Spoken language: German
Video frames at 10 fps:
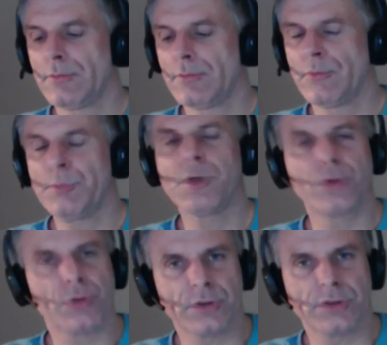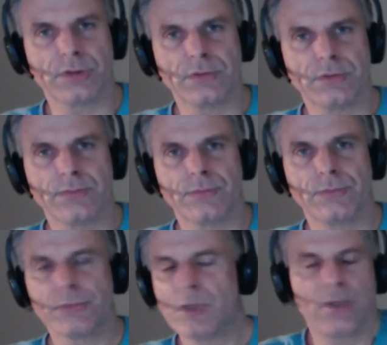ziemlich enttäuscht.
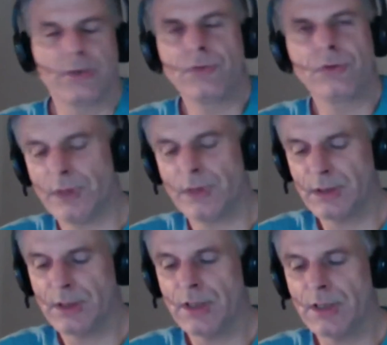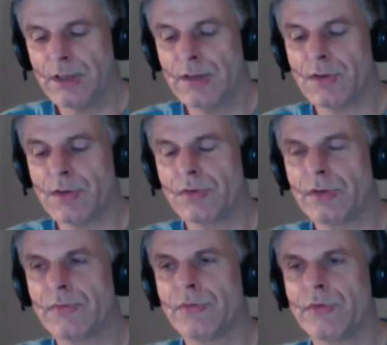Klar, natürlich wie alle anderen auch. Und
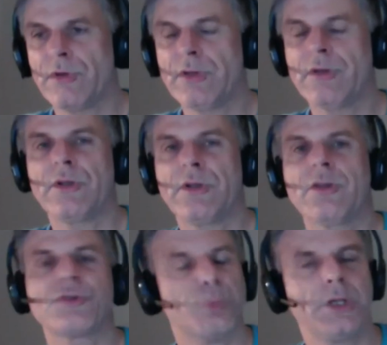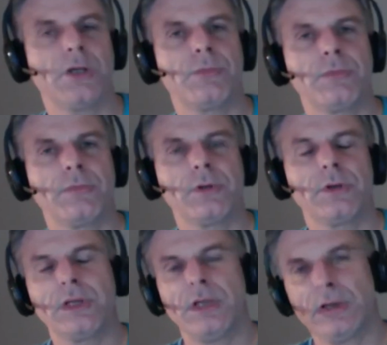ich fand es auch sehr interessant, das später im
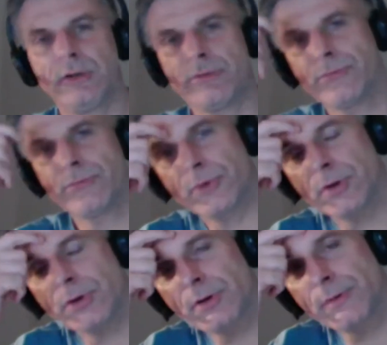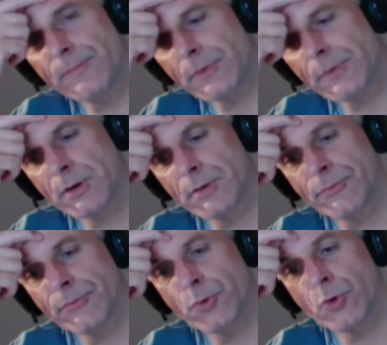äh,
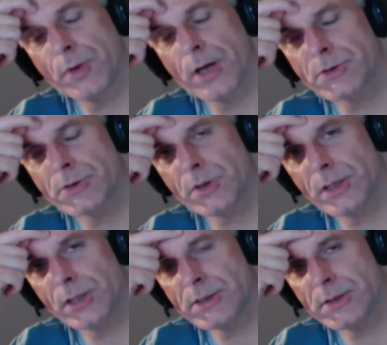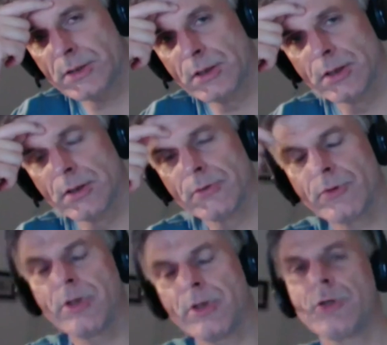ERF-Forum ähm, nachzulesen,
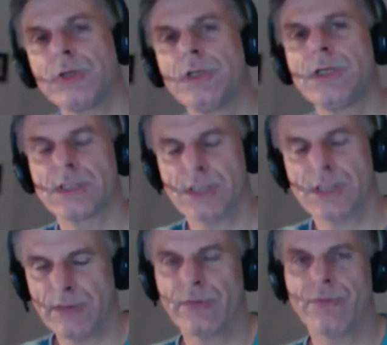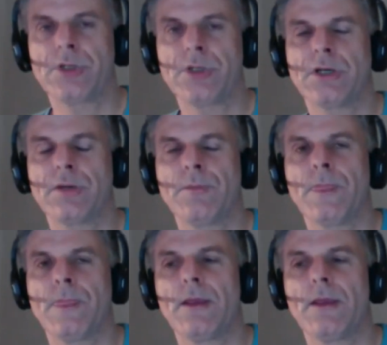von den Leuten, die das live verfolgt haben,